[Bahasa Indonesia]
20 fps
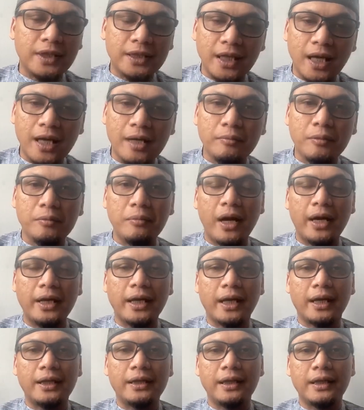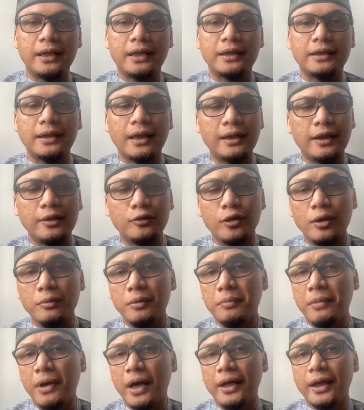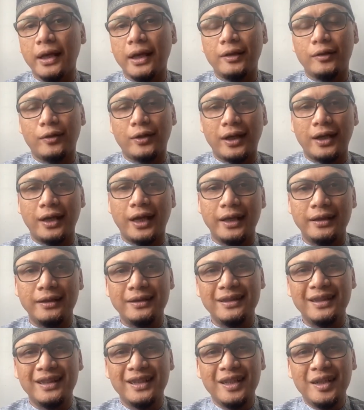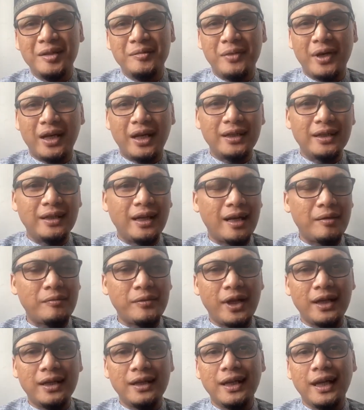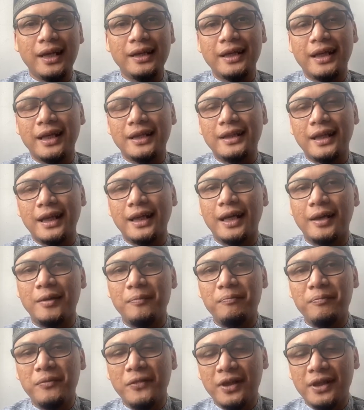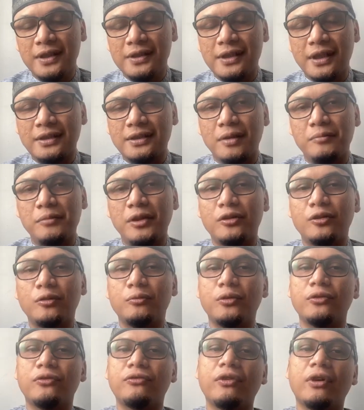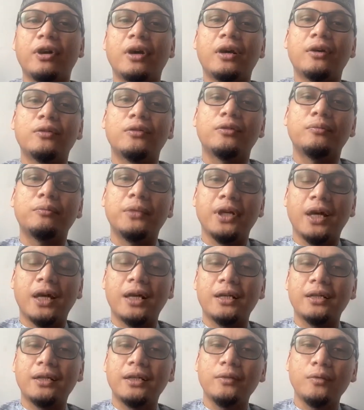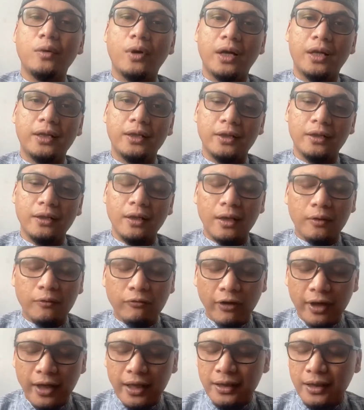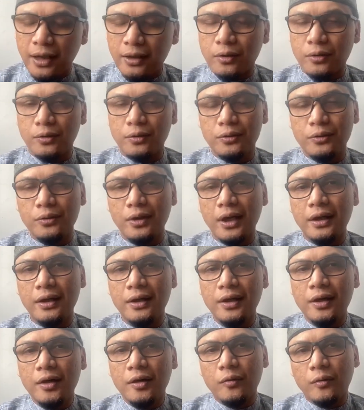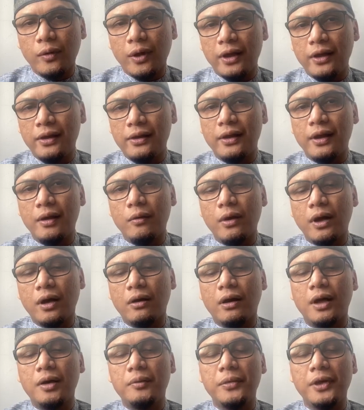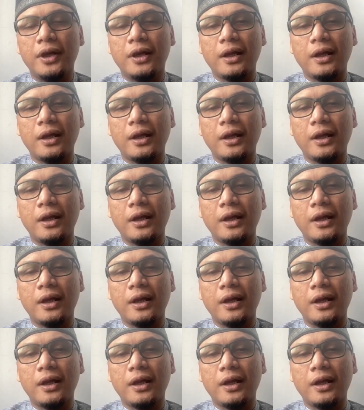kita membahayakan diri kita dan juga membahayakan orang lain. Bahkan di dalam dalil lain dikatakan, "Idza samittum ta'un bi ardi wa an eh, fala tadkhuluha wa idza waqa'a